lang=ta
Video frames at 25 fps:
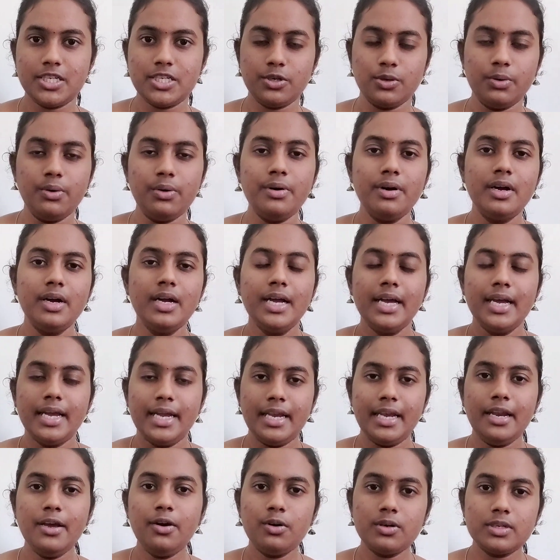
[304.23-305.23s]
வச்சும்
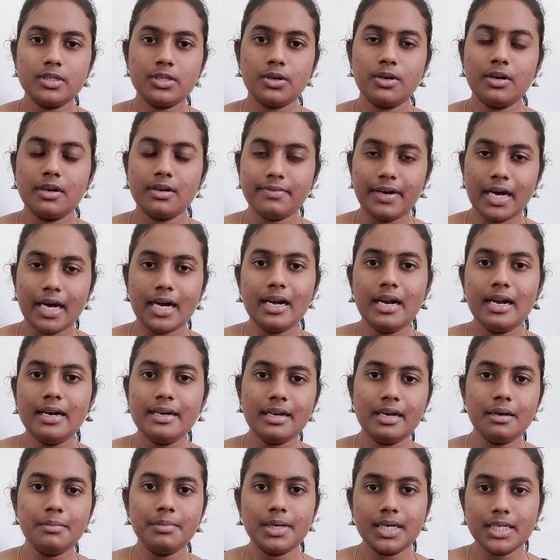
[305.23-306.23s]
இன்னைக்கு ஒருத்தரோட
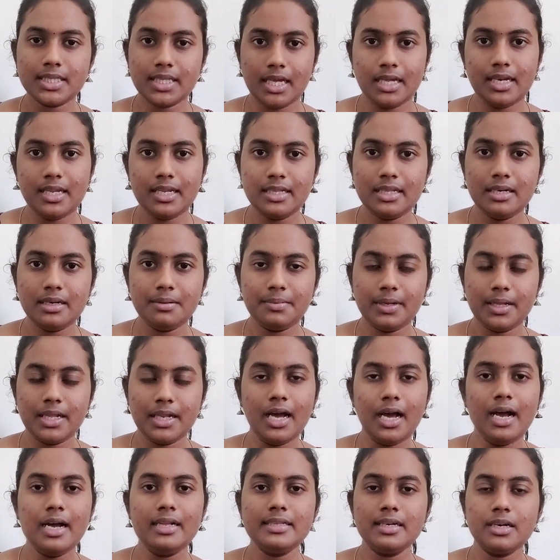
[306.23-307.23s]
வரலாற்று நமக்கு தெரியுது அப்படின்னா